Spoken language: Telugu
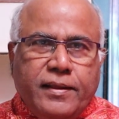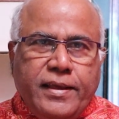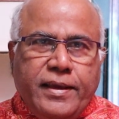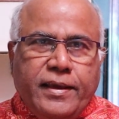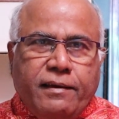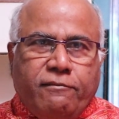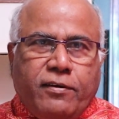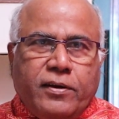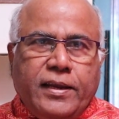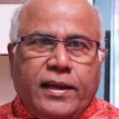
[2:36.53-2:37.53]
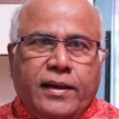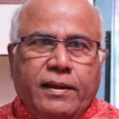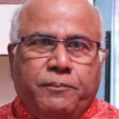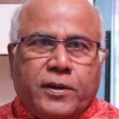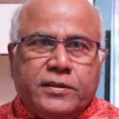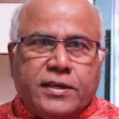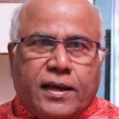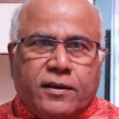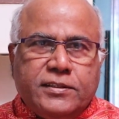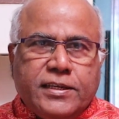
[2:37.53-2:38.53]
ఇది ఎవరు వెళ్ళి
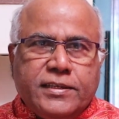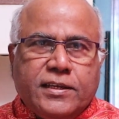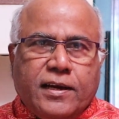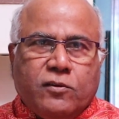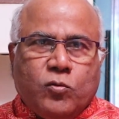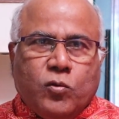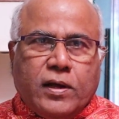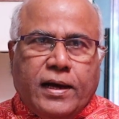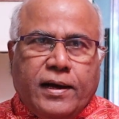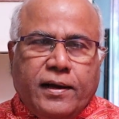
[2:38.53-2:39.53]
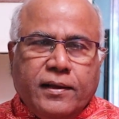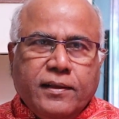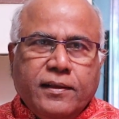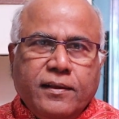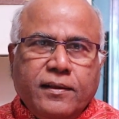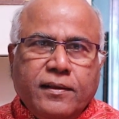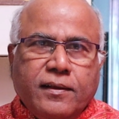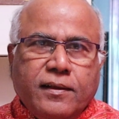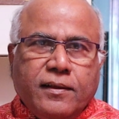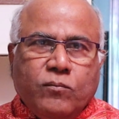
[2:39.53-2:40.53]
ప్రచారం చేసినా కూడా
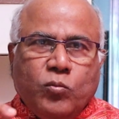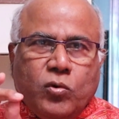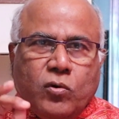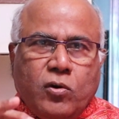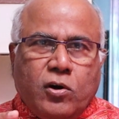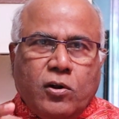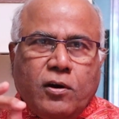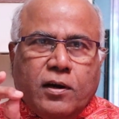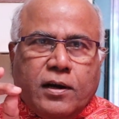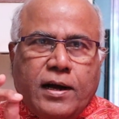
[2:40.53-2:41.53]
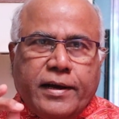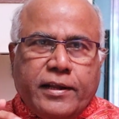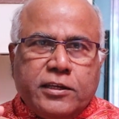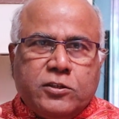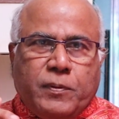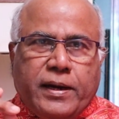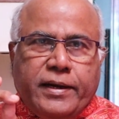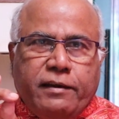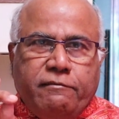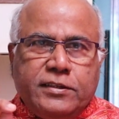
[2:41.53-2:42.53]
మునుగోడులో కాంగ్రెస్
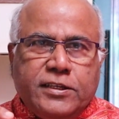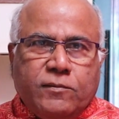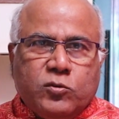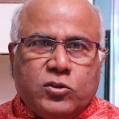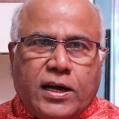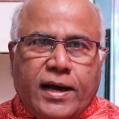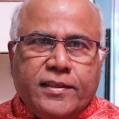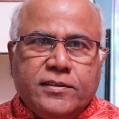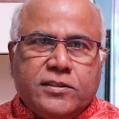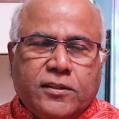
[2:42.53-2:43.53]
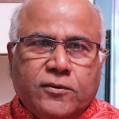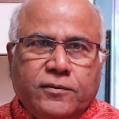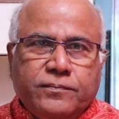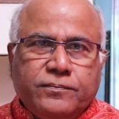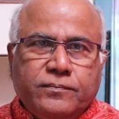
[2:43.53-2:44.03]
పార్టీ విజయం సాధించదు